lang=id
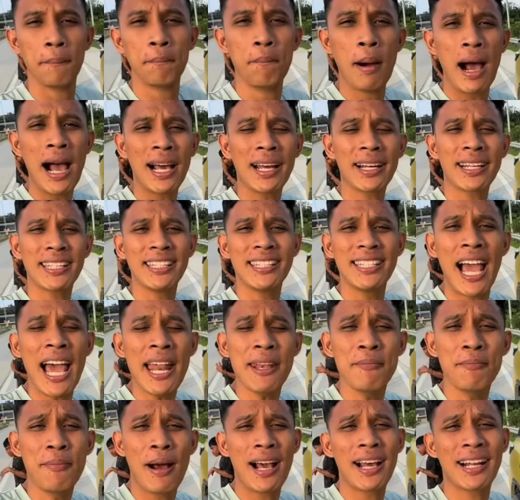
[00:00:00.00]
Bang
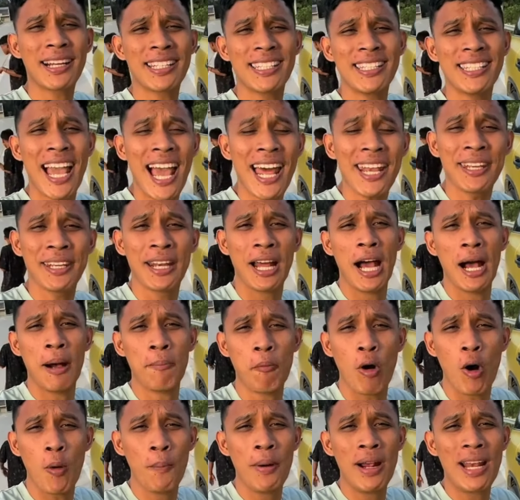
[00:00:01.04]
Rian, Bang Rian,
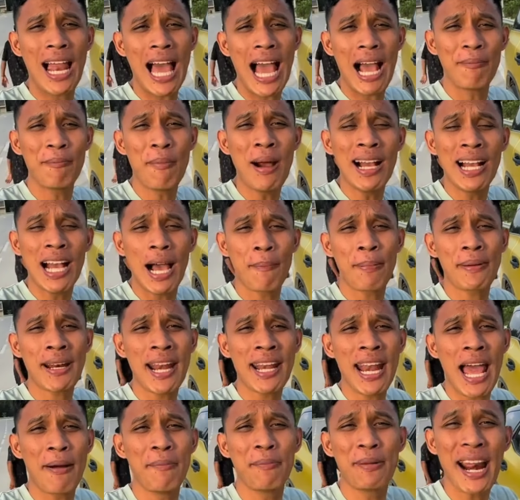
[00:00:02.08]
mobil abang nggak
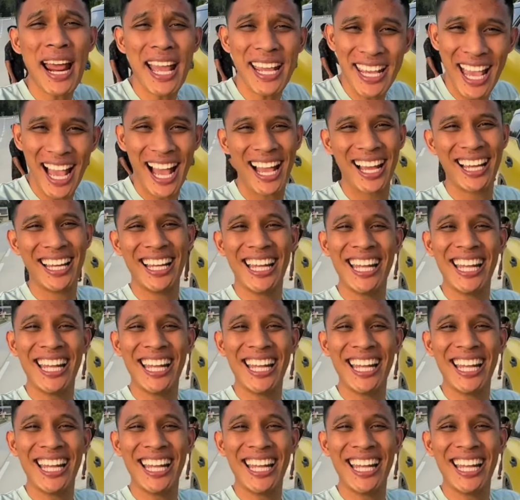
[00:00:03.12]
pernah nabrak ya?